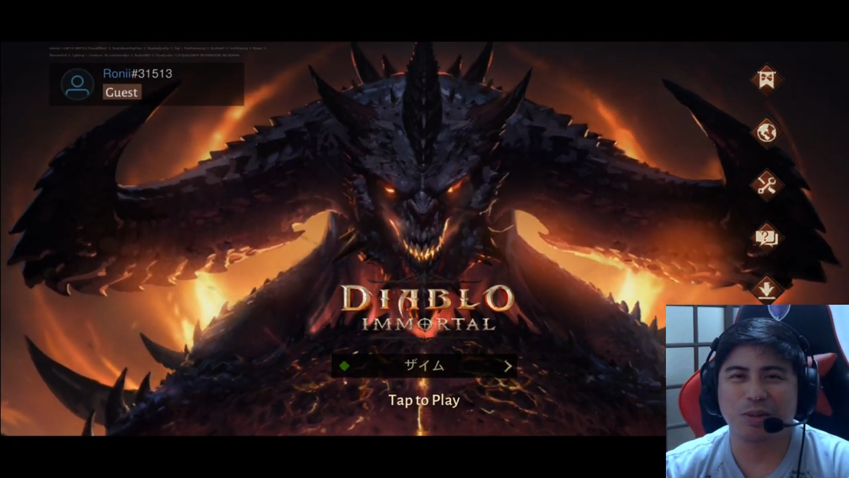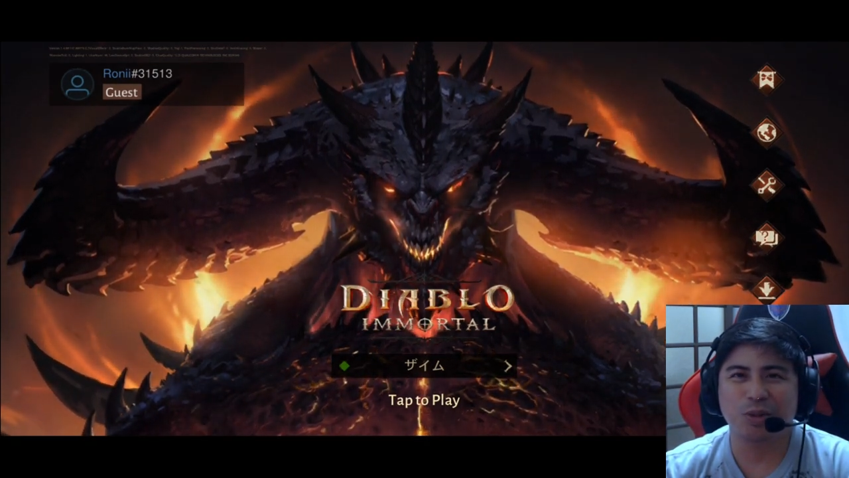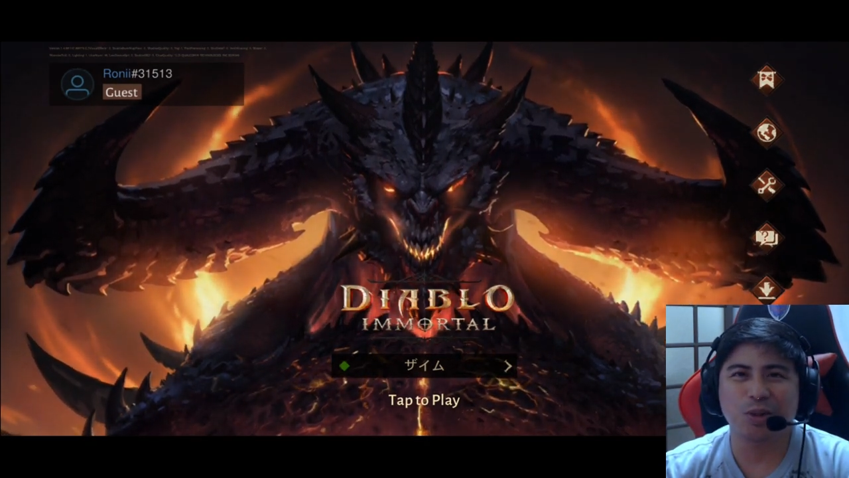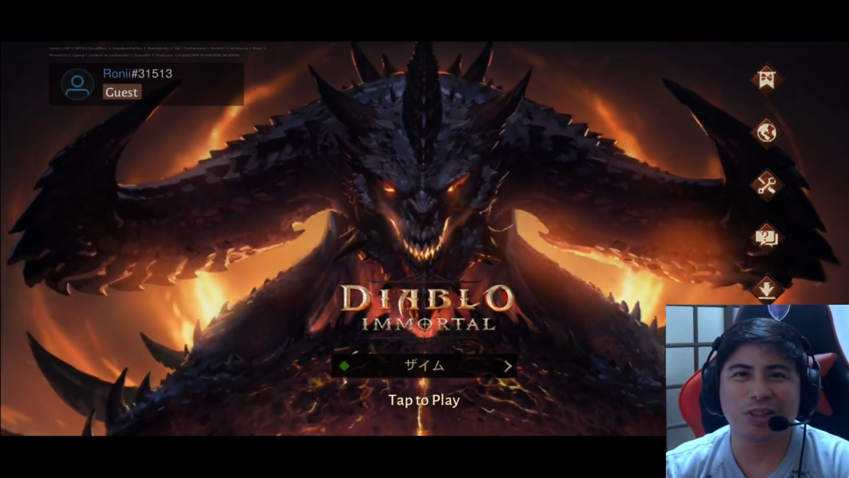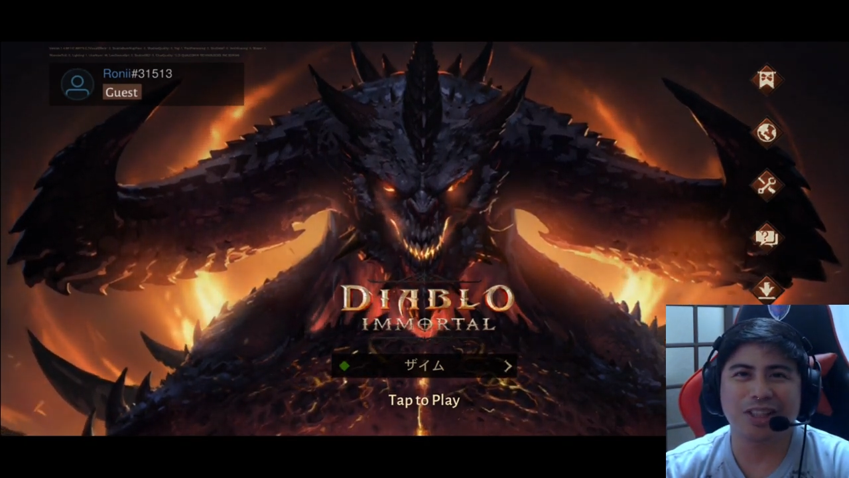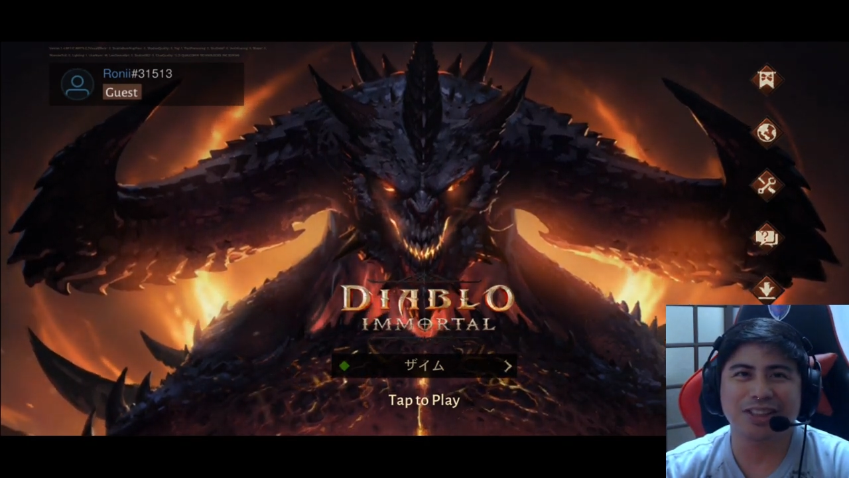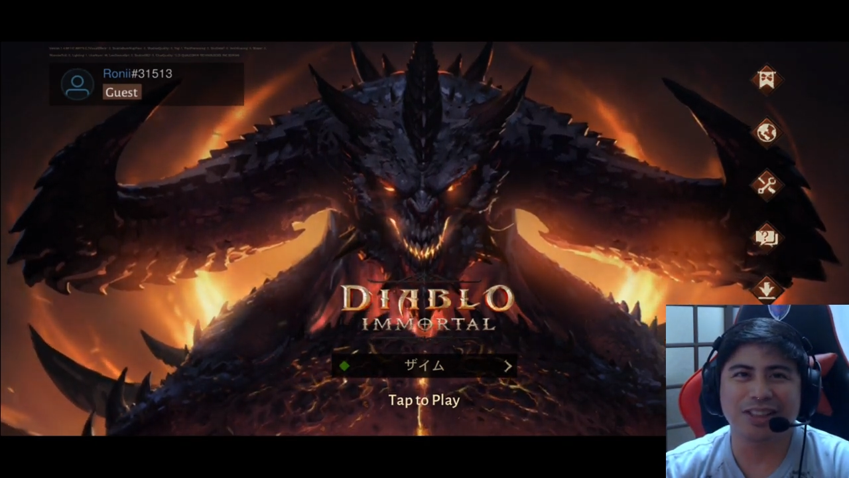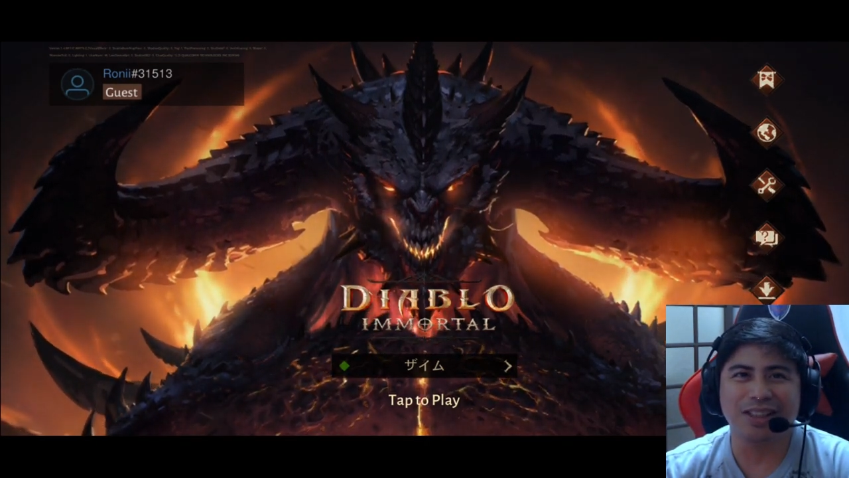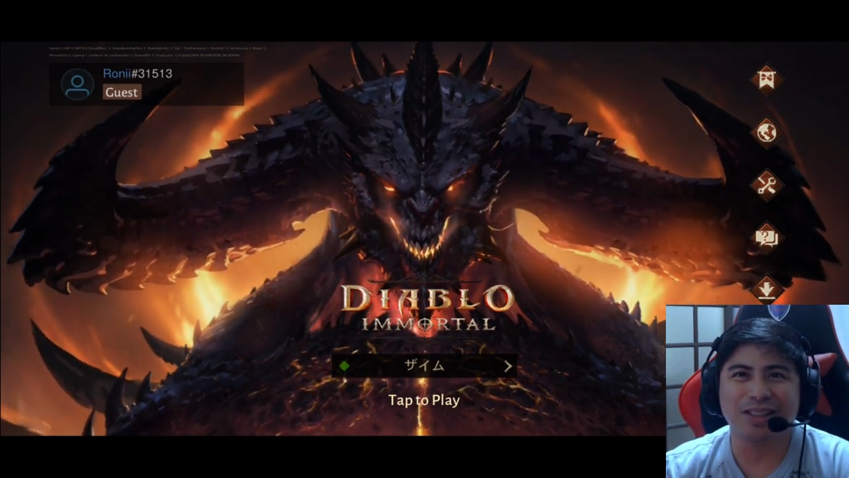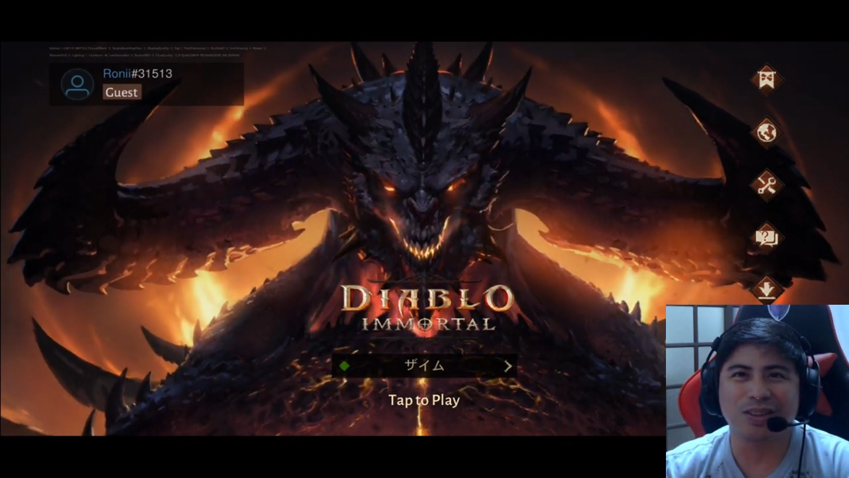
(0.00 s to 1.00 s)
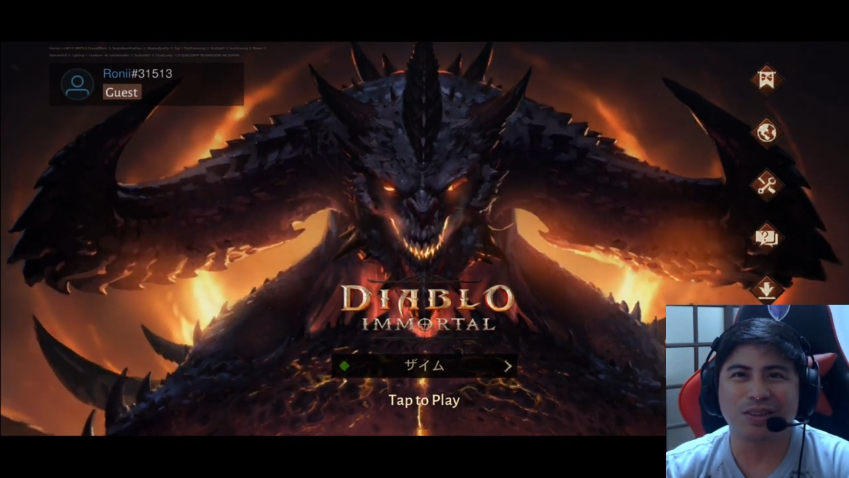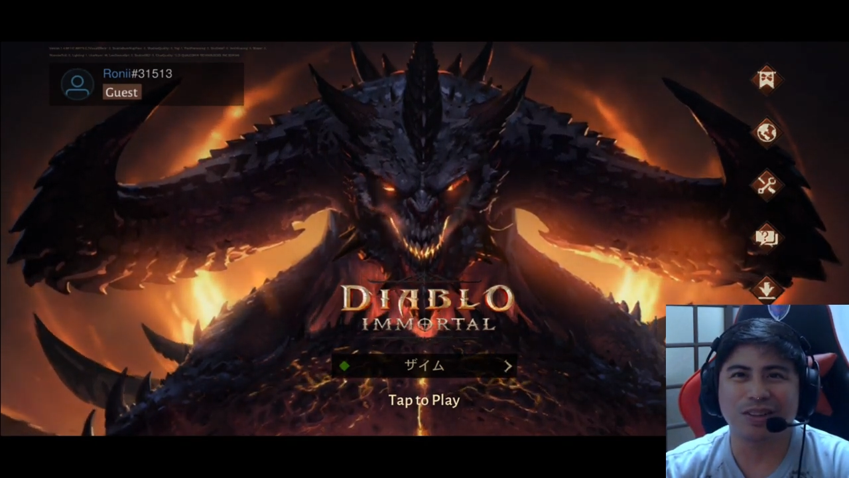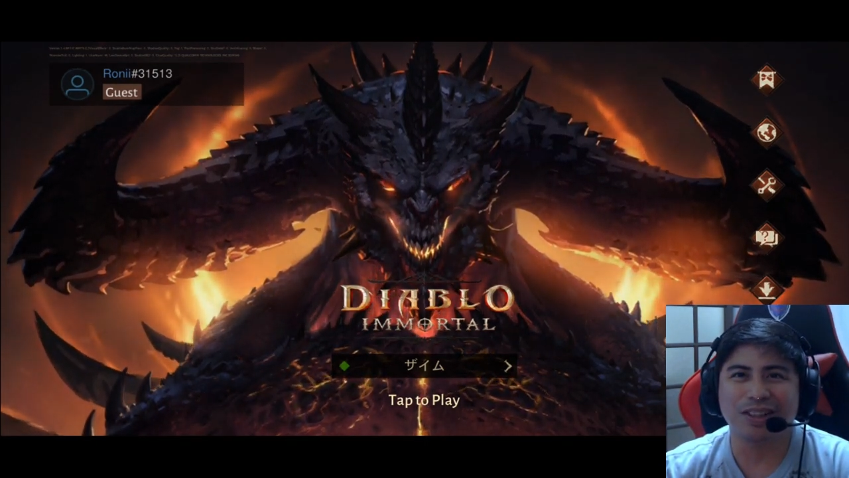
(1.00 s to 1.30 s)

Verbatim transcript: nod lang sa TikTok,